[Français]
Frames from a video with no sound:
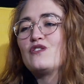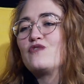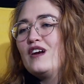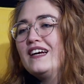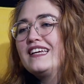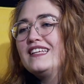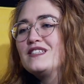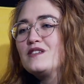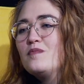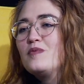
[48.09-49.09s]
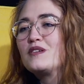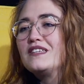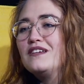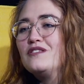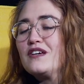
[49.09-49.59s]
Donc voilà, Canisup euh,
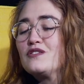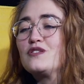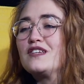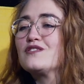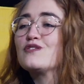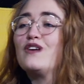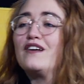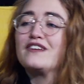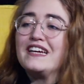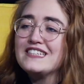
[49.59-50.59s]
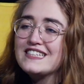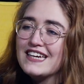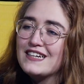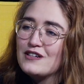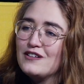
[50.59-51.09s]
qui est une association de la French
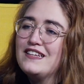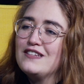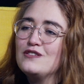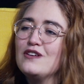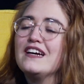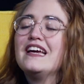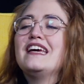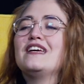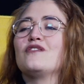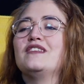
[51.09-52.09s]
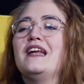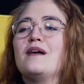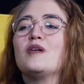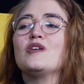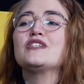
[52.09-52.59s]
Tech Côte d'Azur mhm. et on est
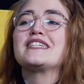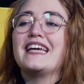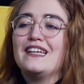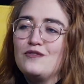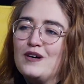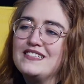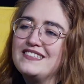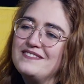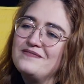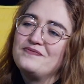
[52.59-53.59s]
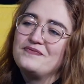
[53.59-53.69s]
la branche canoise.